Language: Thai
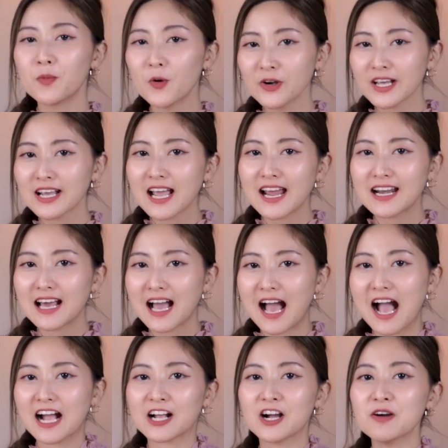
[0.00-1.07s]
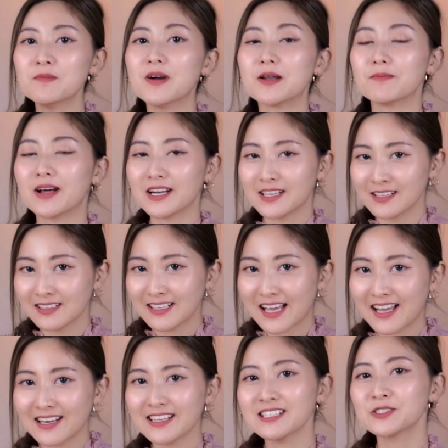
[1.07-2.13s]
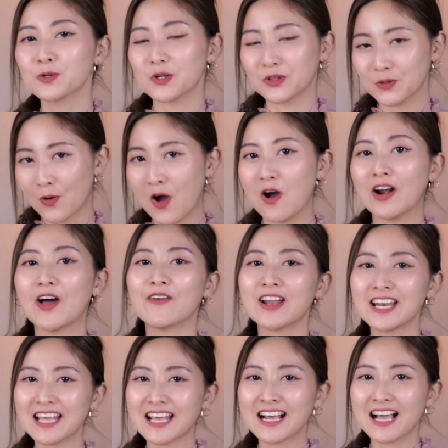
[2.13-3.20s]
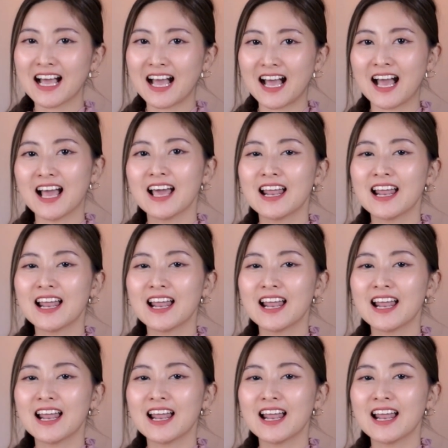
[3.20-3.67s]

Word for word: พูดง่ายๆนะคะ ก็เหมือนบันทึกไดอารี่ส่วนตัวของเรานั่นเองค่ะ